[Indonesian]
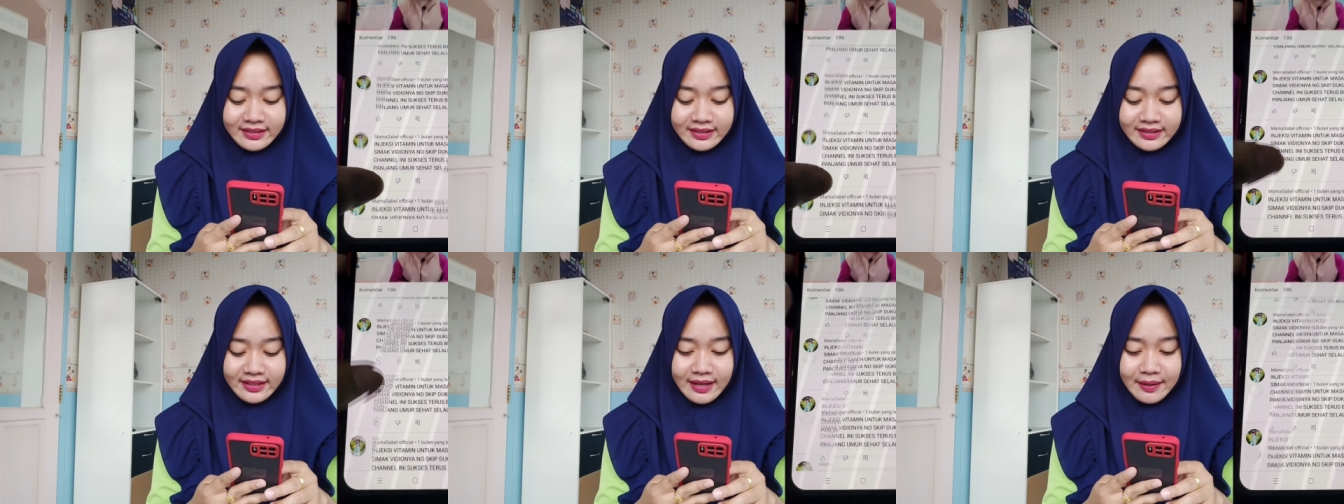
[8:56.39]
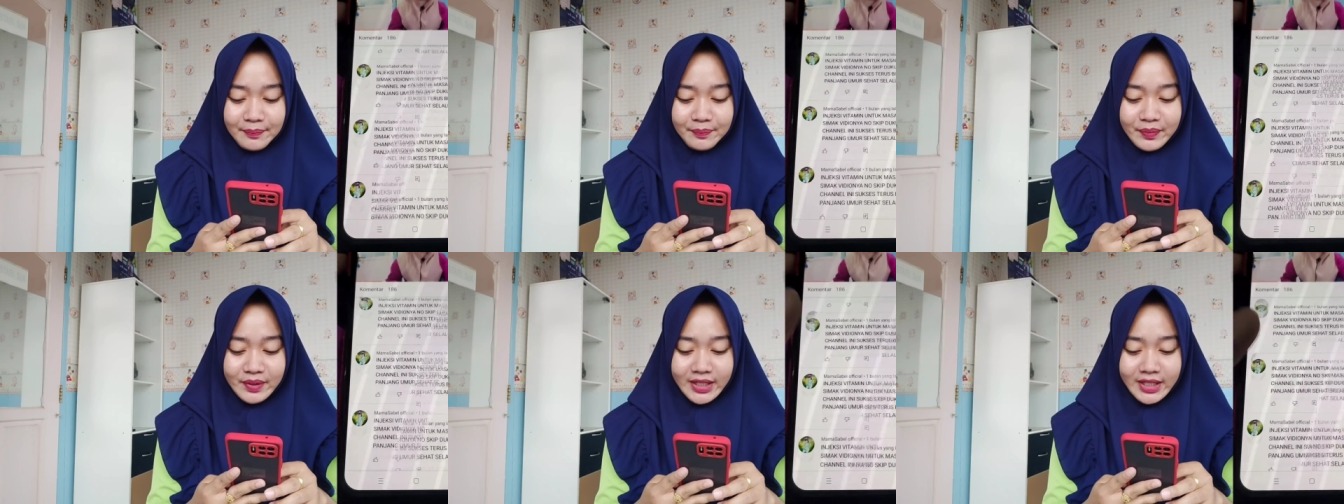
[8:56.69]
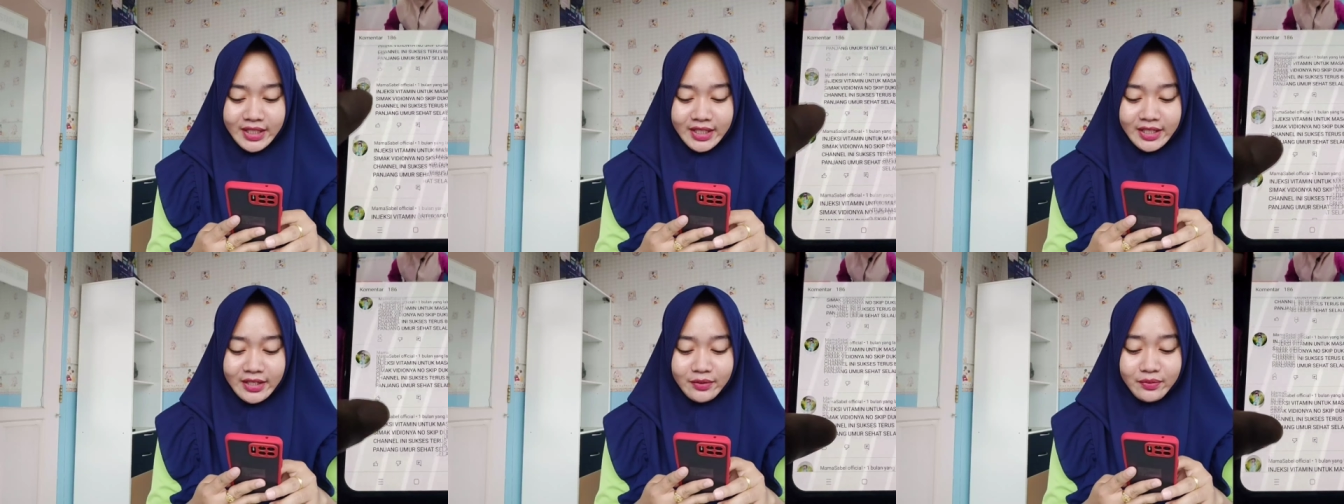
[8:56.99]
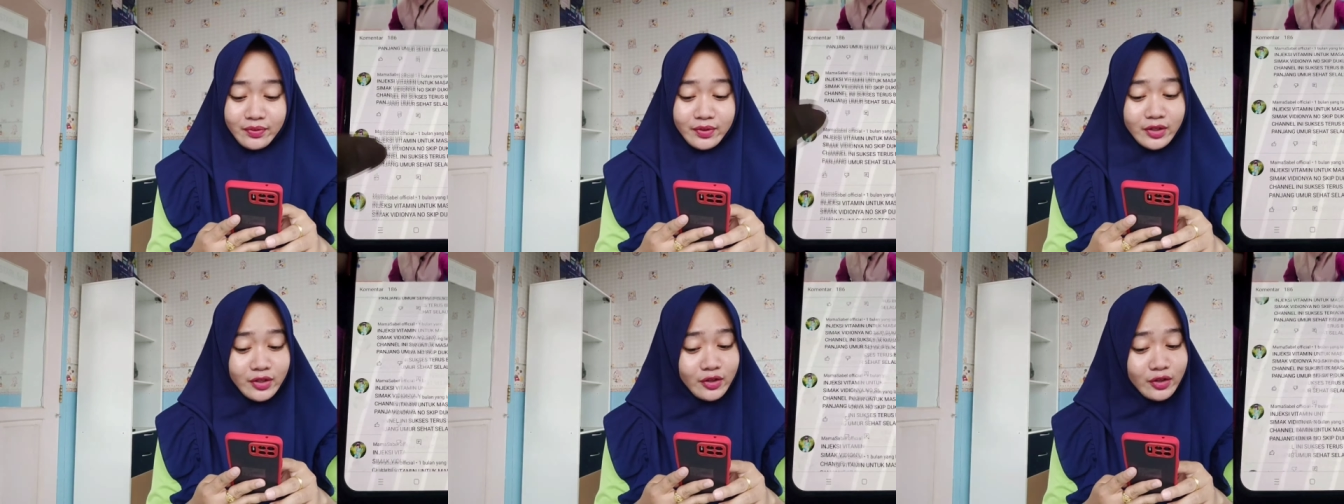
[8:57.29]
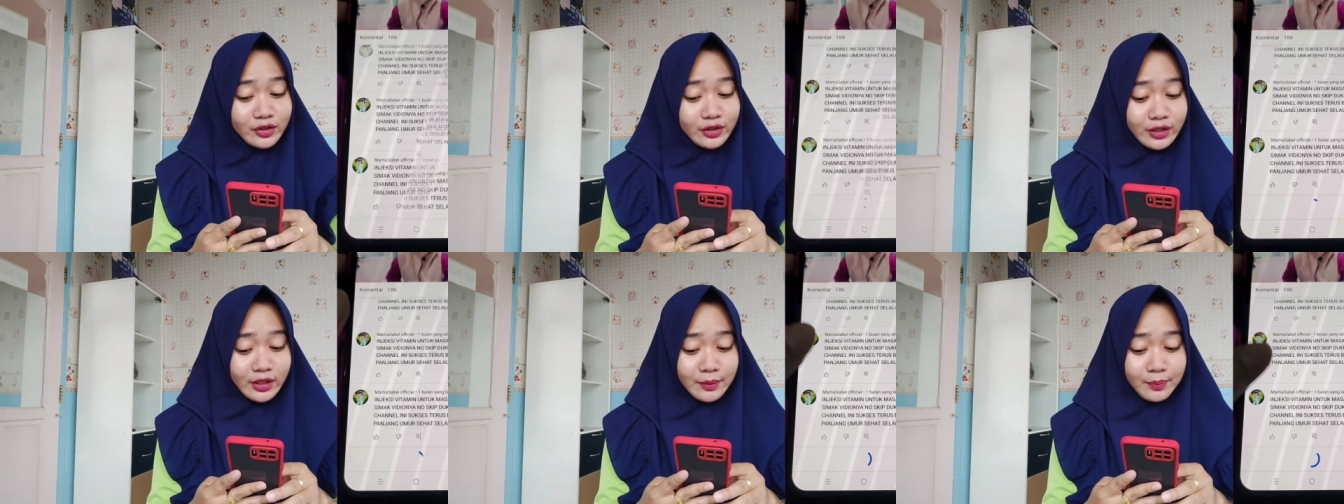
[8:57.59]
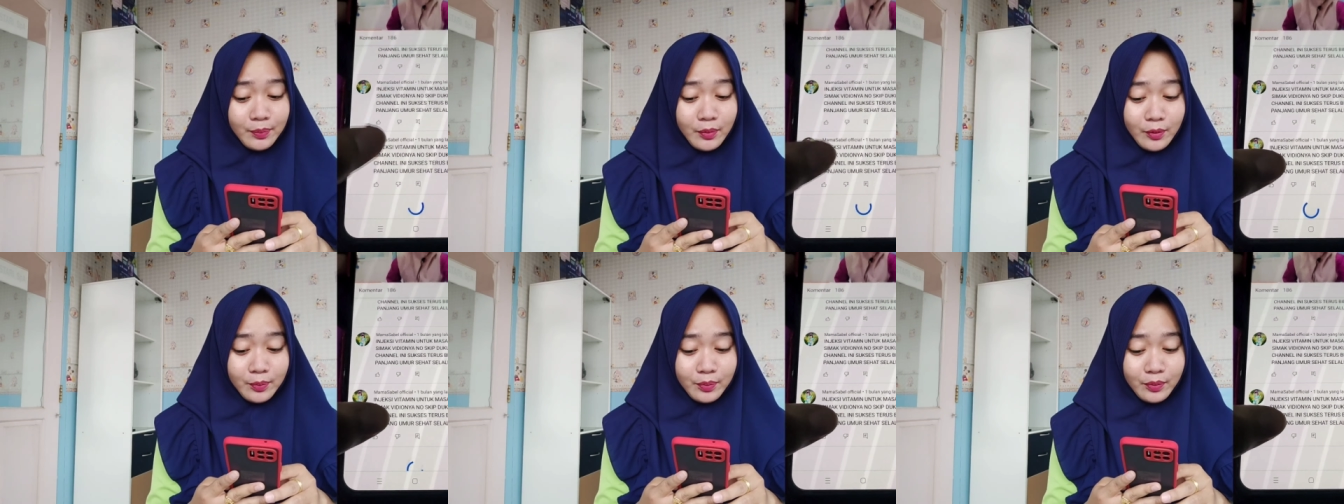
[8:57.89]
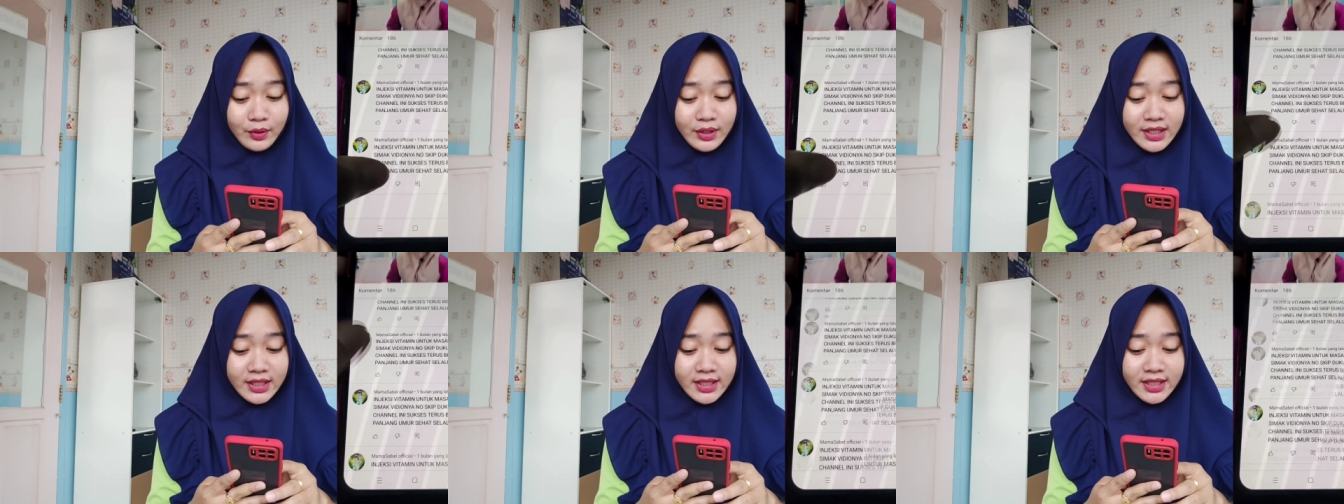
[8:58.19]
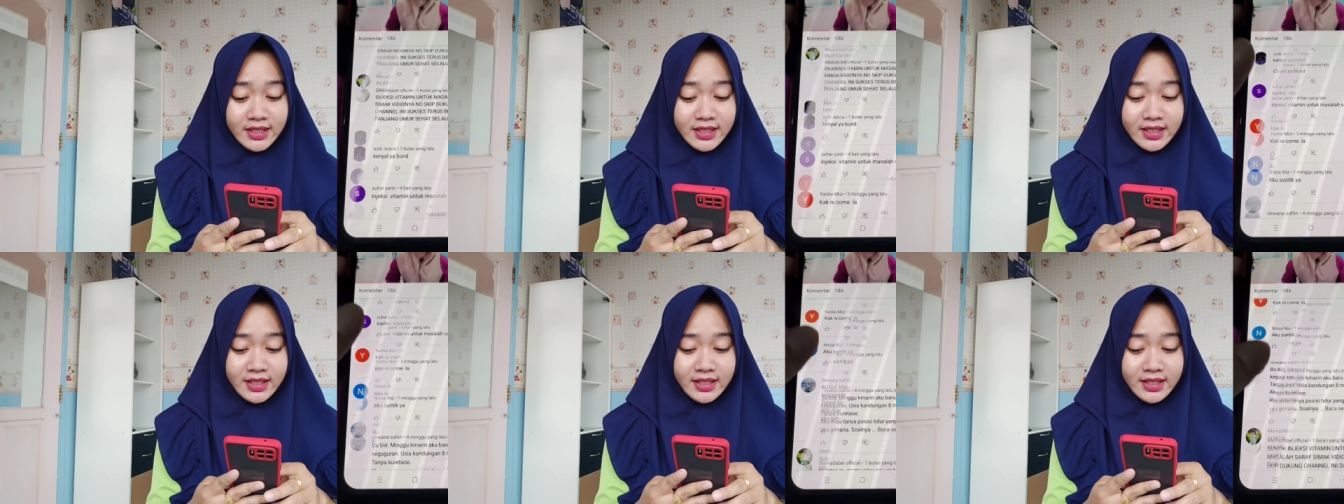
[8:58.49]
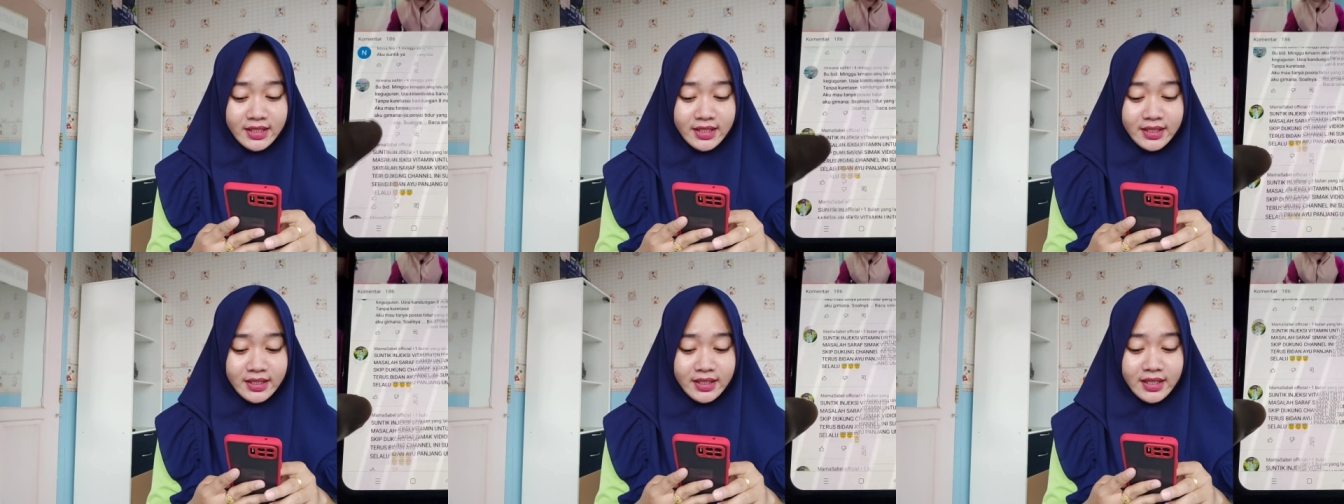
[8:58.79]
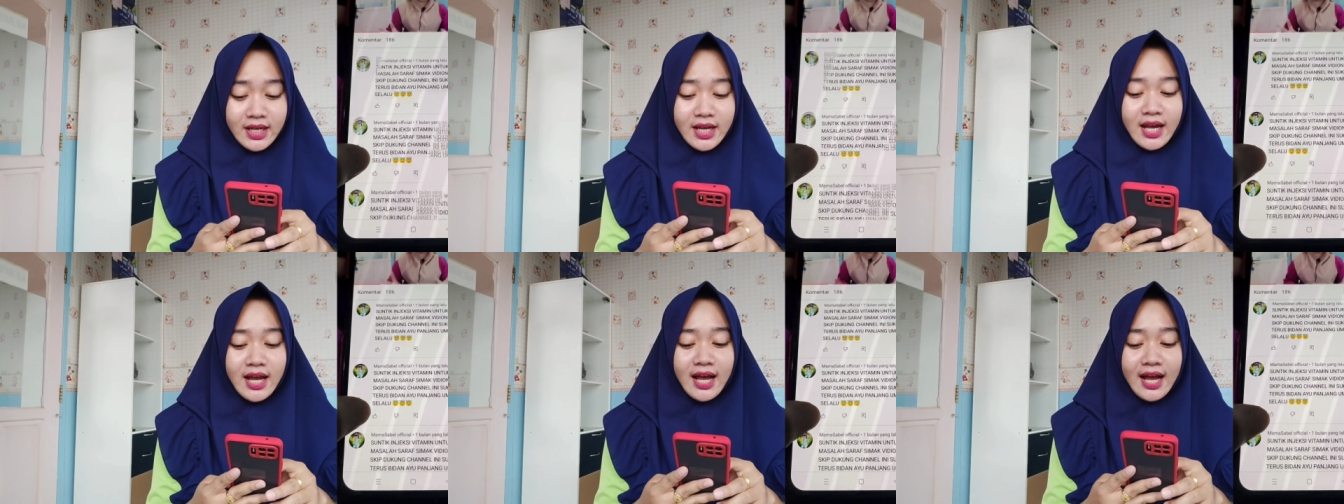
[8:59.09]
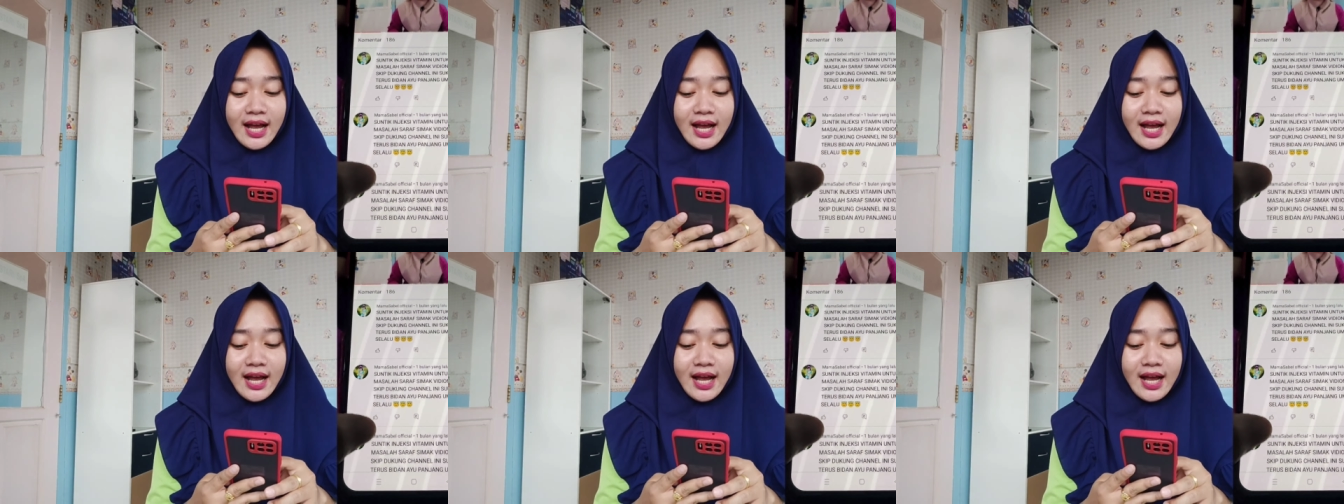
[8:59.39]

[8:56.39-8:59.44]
tetapi di video terpopuler ini